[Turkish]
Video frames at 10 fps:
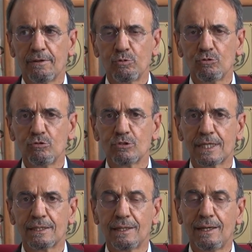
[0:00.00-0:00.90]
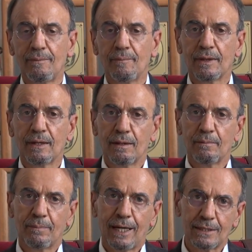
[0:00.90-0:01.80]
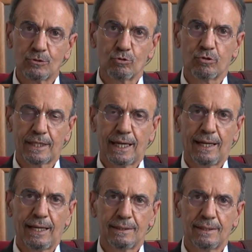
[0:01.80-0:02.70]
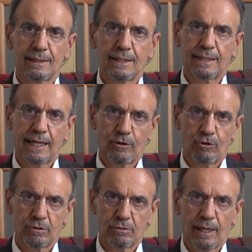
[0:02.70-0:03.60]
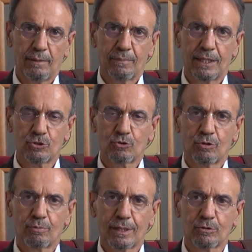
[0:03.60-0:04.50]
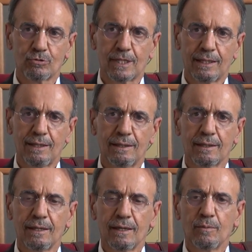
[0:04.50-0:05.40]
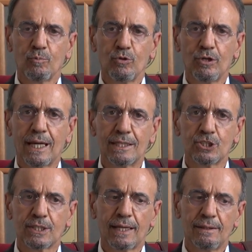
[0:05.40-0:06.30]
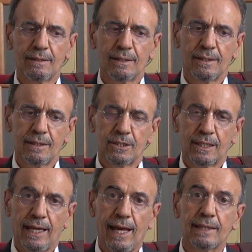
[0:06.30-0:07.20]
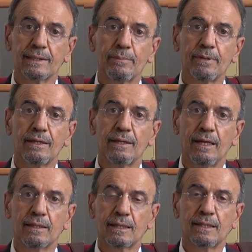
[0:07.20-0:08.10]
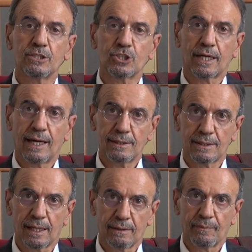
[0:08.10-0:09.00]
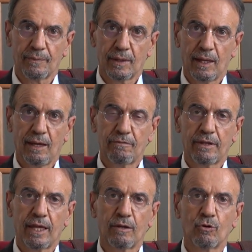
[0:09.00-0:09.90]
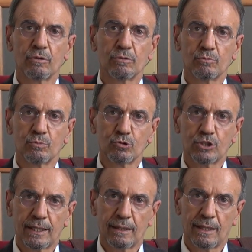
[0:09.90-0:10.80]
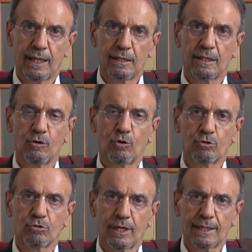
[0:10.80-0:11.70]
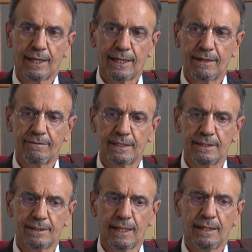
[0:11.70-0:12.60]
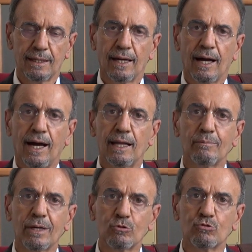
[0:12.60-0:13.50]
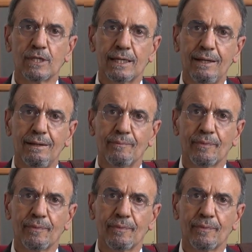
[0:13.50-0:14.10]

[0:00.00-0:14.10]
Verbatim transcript: Ve bunun üzerine bazı ülkeler, İngiltere en başta olmak üzere bu ilaçtan işte eğer tabi etkili çıkarsa, FDA bu şekilde etkili olduğuna karar verirse almak üzere